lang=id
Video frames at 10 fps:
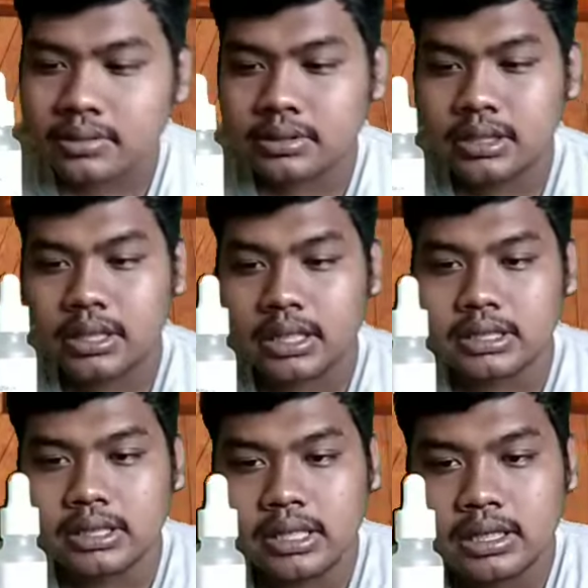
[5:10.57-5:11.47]
ini
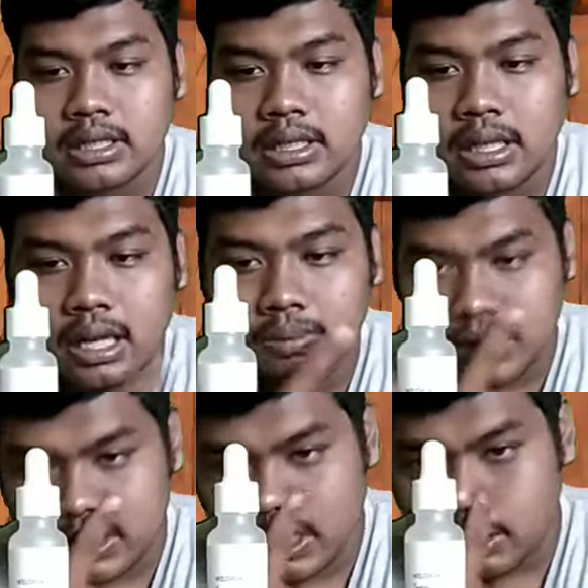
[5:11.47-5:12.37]
guys ya Kami
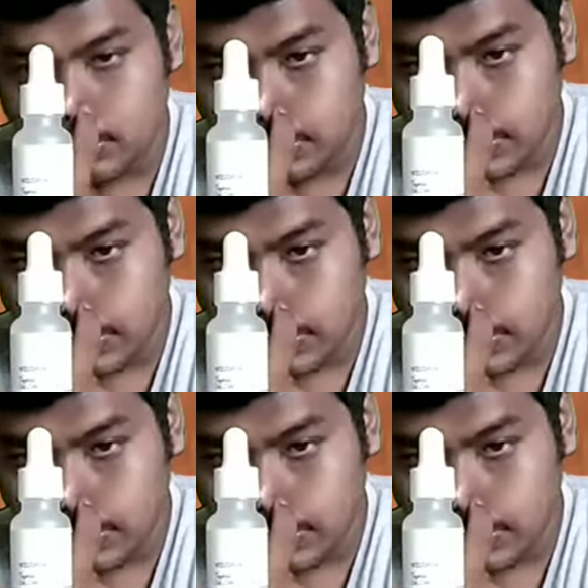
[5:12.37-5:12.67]
serum